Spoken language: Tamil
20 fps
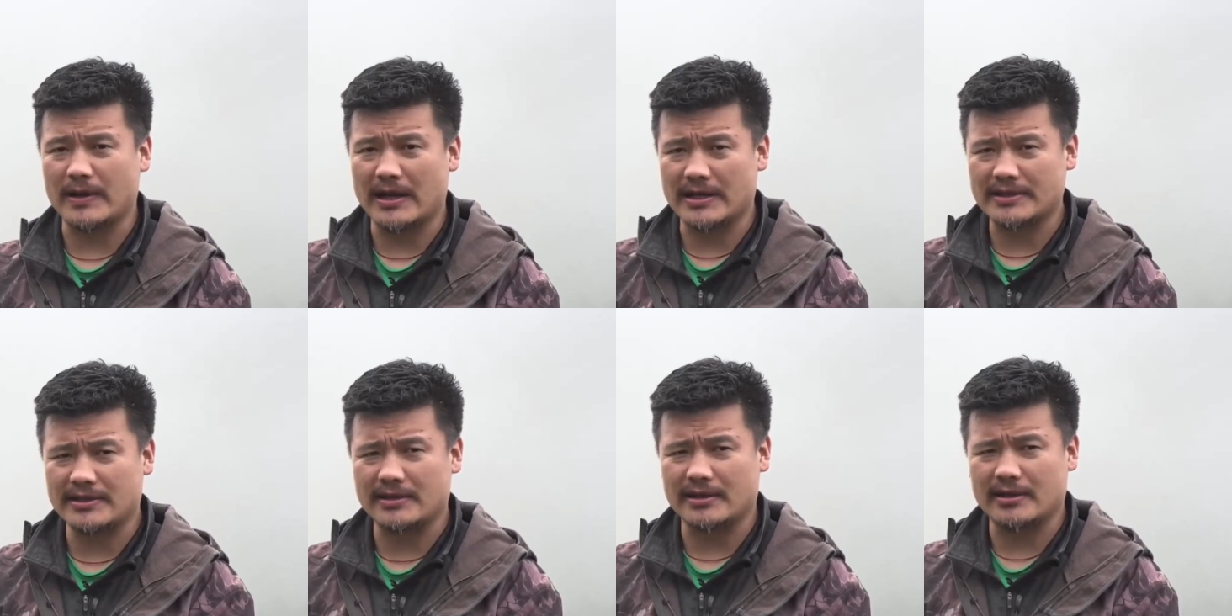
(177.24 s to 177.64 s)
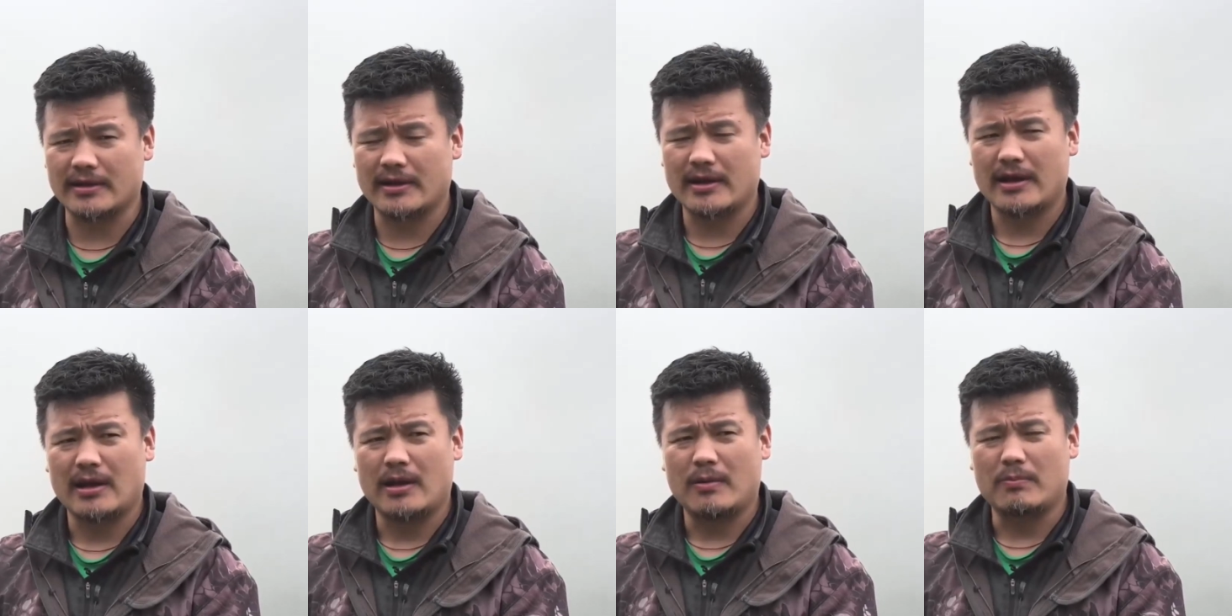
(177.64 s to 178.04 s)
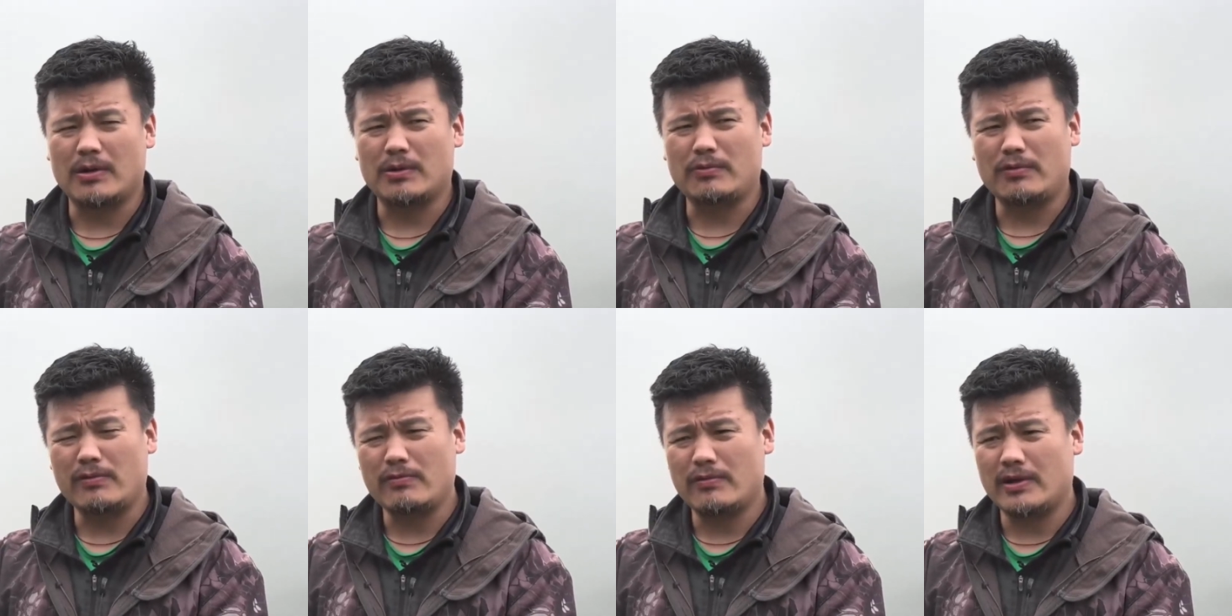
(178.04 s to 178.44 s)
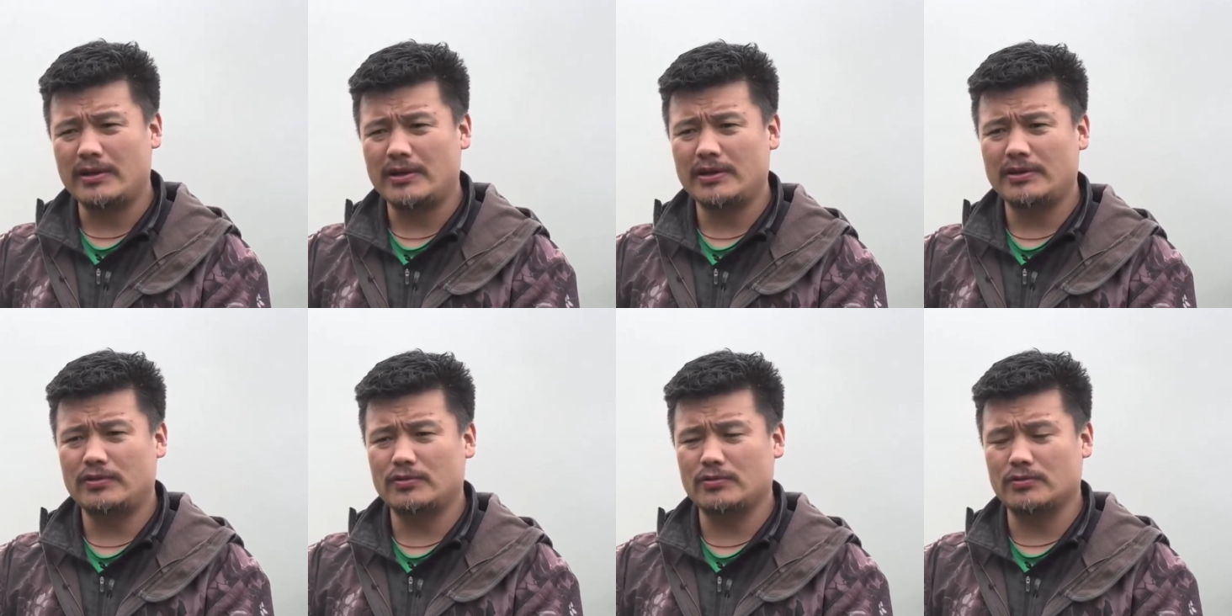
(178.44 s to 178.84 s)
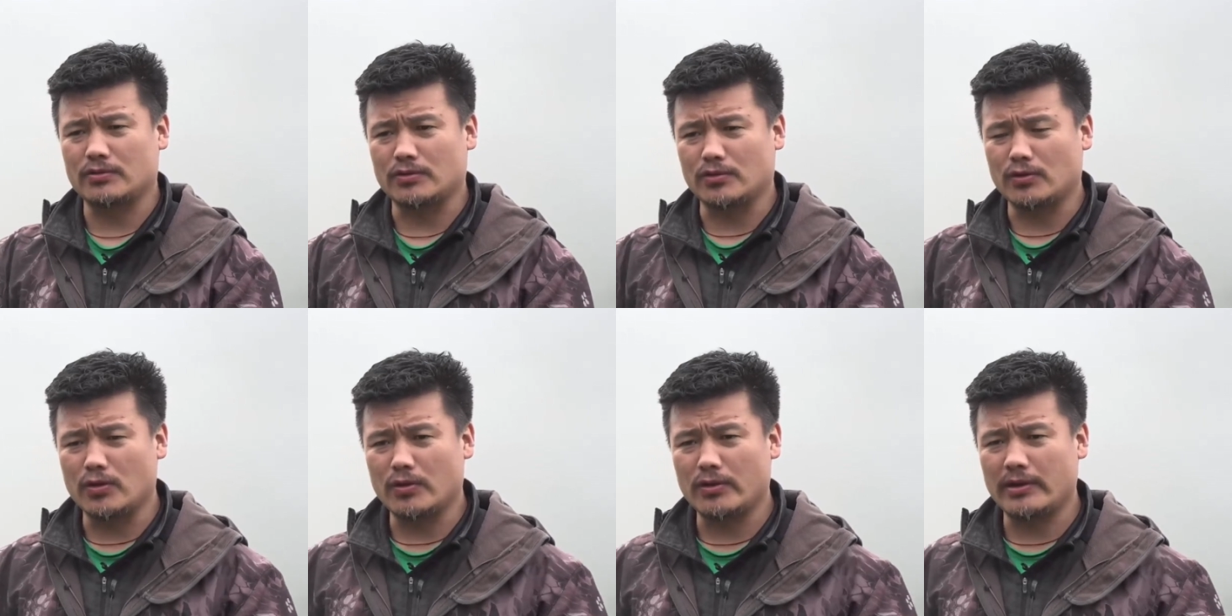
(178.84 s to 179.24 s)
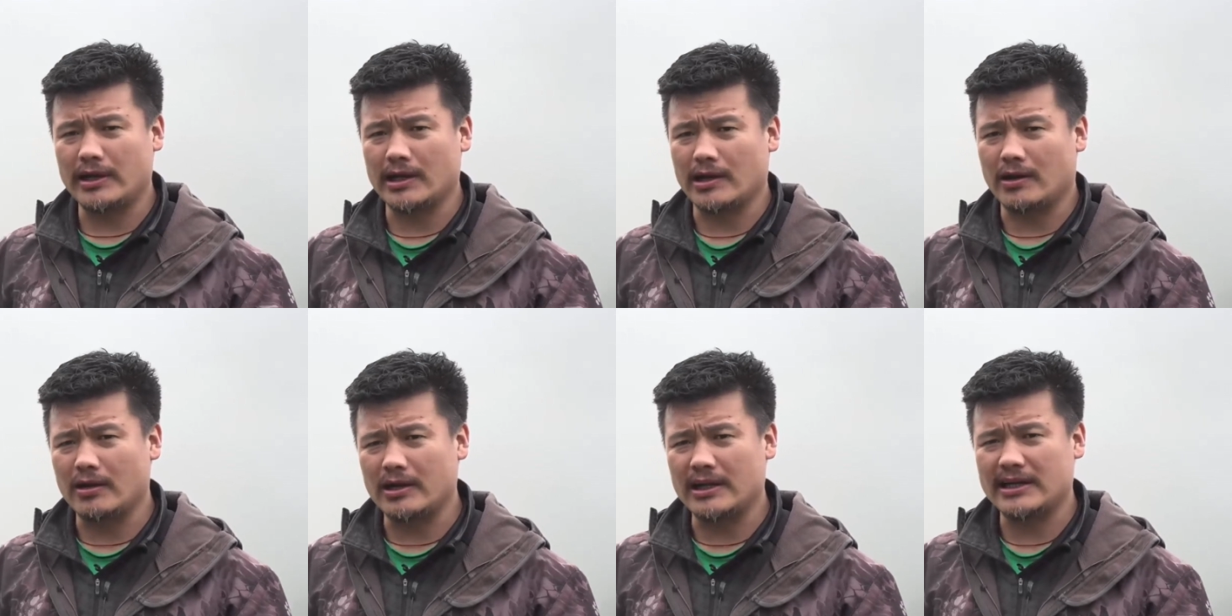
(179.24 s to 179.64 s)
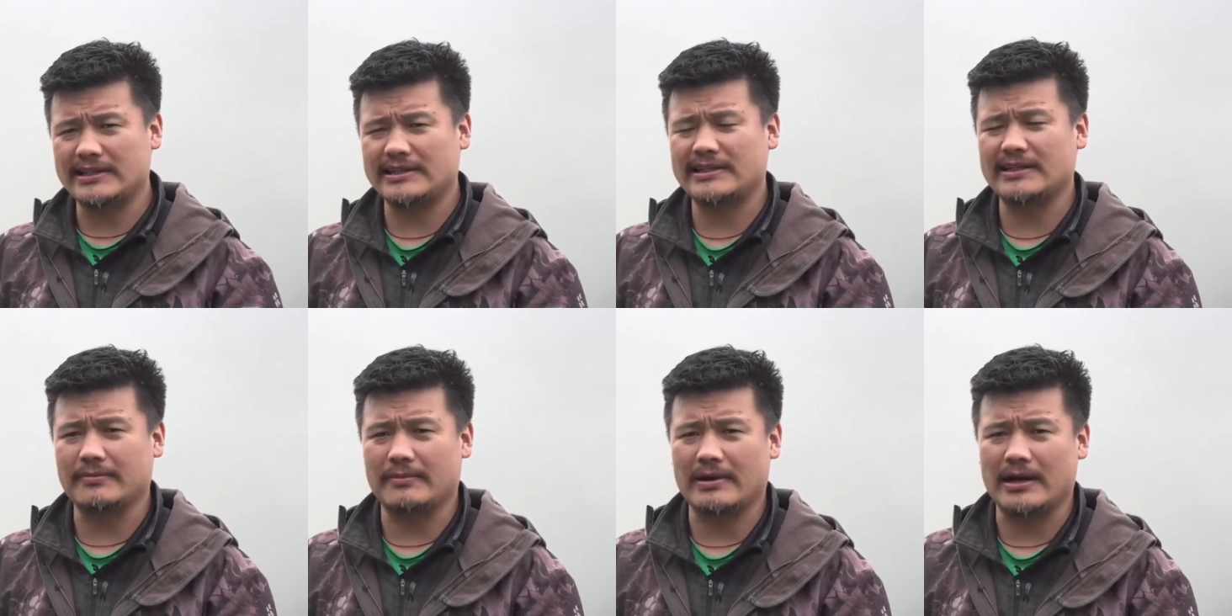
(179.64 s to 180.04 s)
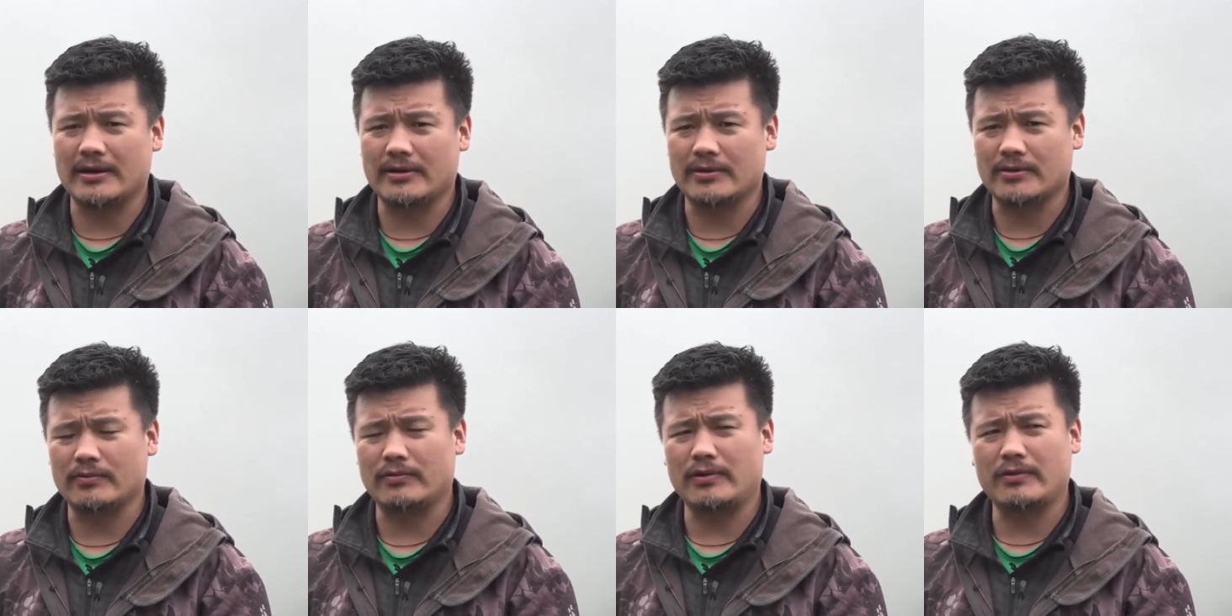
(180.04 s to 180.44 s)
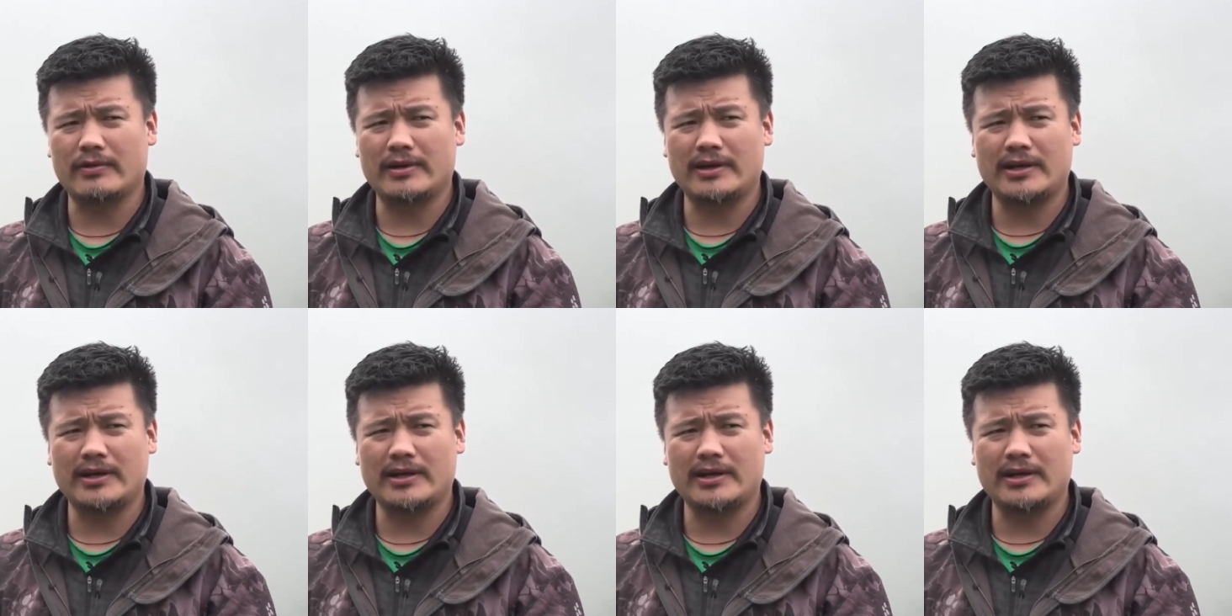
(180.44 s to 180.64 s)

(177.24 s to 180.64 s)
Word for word: பயன்படுத்தப்படும் பிளாஸ்டிக்குகளை நாங்கள் வெற்றிகரமாக தடை செய்திருக்கிறோம்